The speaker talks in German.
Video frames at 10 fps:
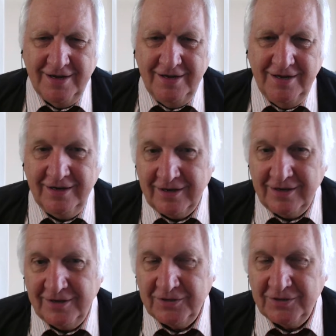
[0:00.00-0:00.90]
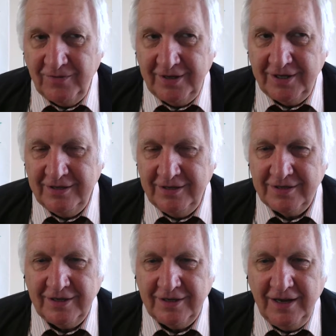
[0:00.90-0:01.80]
Ja, also soweit
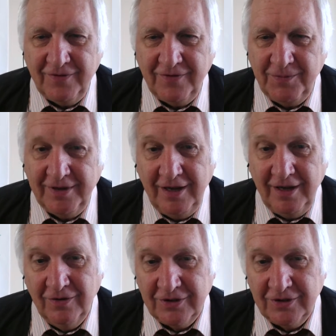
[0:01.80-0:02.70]
diese einfache Begegnung.